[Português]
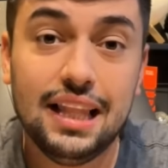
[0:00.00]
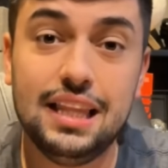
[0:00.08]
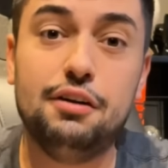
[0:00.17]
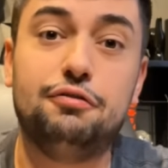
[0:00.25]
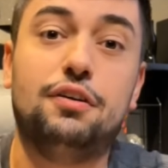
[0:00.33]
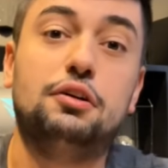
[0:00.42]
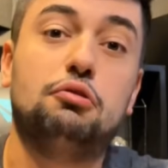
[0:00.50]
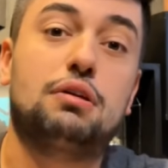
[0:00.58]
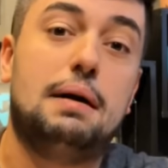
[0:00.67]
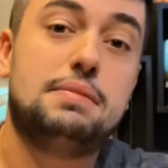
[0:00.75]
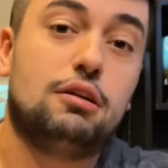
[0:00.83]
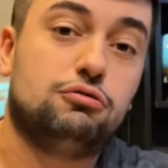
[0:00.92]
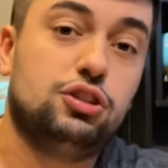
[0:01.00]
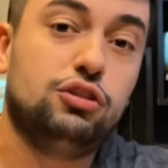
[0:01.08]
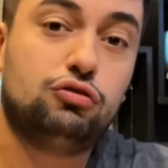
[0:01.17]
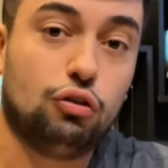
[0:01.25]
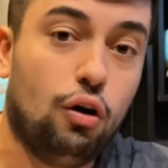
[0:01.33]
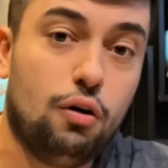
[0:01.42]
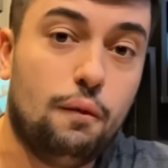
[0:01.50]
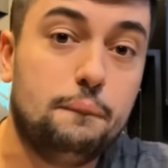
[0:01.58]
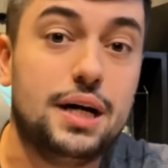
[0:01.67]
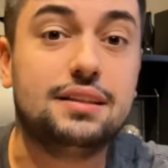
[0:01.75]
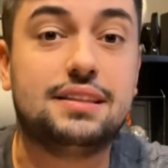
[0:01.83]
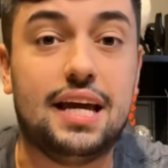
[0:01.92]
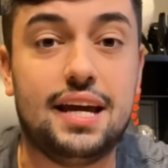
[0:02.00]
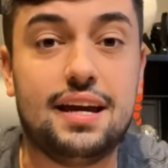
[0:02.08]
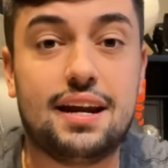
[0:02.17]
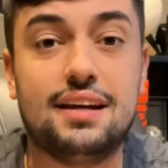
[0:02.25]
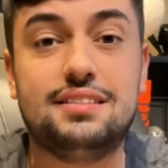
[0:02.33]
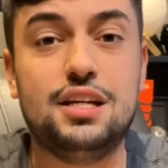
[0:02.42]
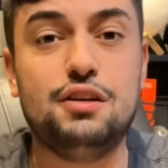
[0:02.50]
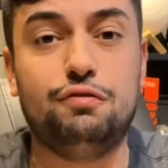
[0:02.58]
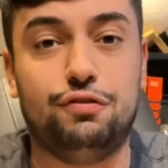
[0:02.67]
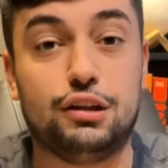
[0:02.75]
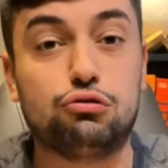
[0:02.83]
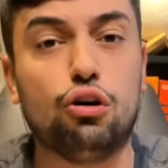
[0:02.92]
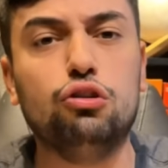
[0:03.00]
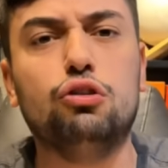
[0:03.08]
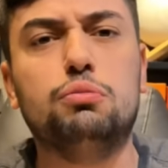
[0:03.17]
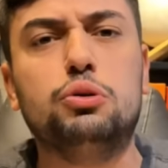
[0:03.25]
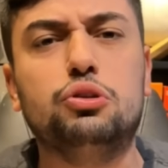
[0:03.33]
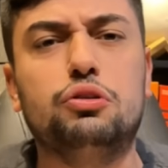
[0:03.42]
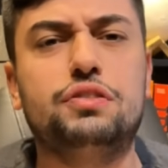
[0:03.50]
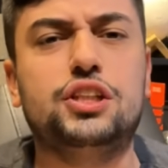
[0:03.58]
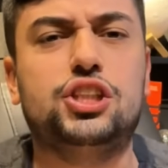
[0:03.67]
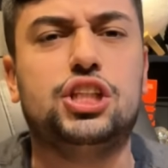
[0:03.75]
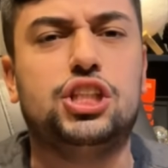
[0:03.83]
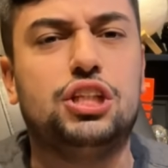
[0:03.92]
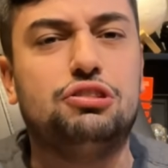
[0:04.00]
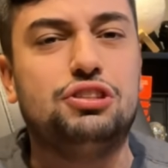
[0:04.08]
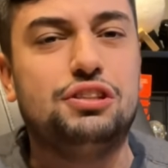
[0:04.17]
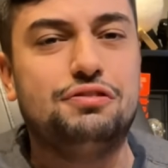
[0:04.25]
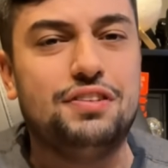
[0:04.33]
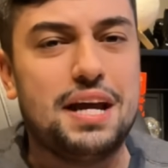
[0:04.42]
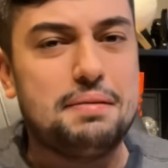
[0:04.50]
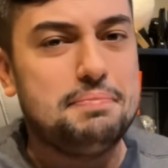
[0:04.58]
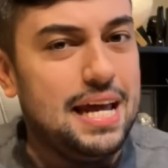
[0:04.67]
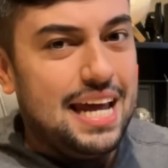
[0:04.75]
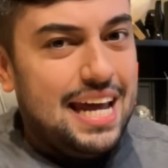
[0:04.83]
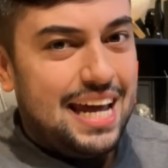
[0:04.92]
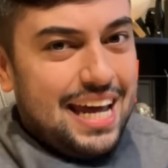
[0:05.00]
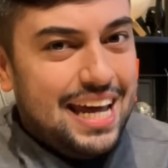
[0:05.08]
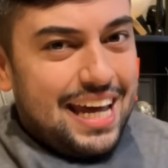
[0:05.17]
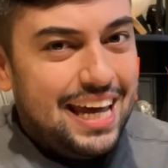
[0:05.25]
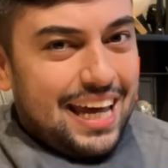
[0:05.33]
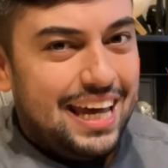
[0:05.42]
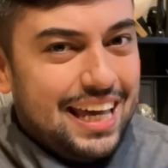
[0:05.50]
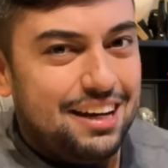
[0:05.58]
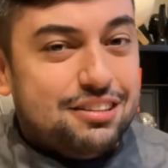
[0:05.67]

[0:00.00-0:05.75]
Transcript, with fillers: levando caminhão de som, bandeiras, enfim, todo mundo vestidinho de vermelho.